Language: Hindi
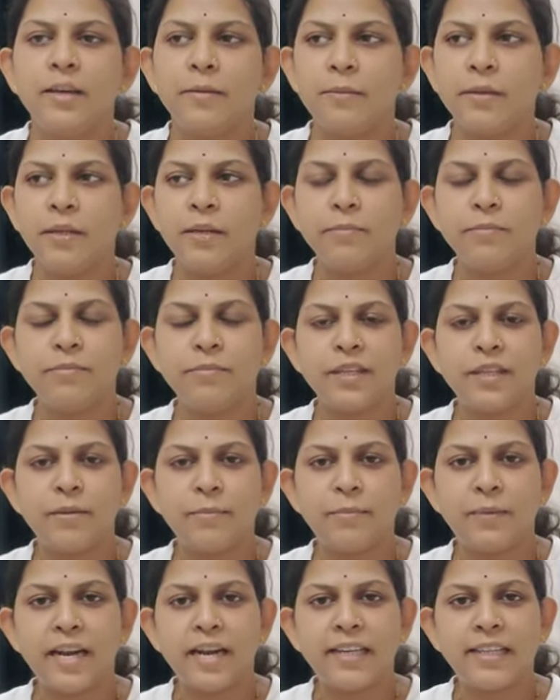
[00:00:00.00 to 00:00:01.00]
अभी
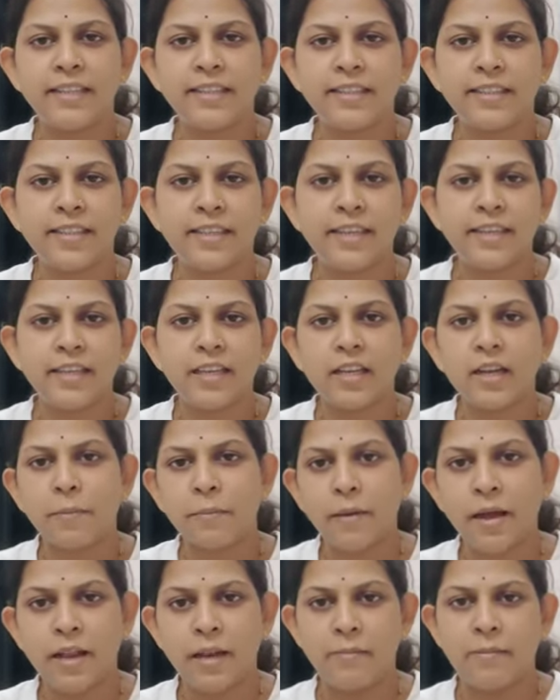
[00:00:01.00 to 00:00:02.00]
हम प्रैक्टिस करेंगे
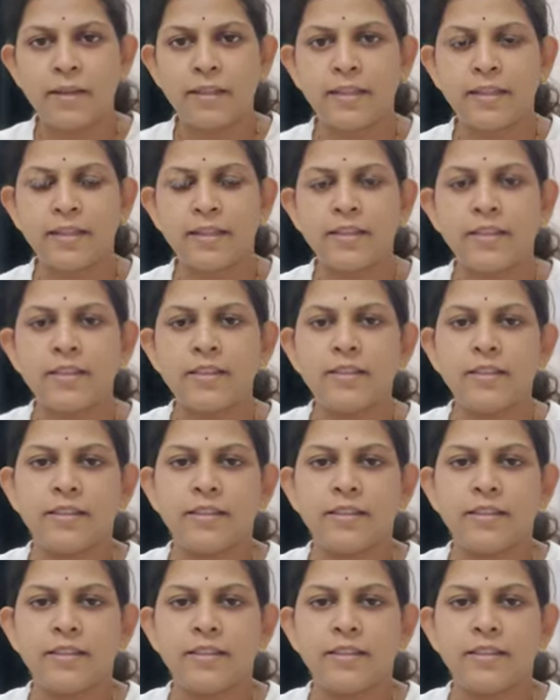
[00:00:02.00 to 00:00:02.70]
कपाल भाती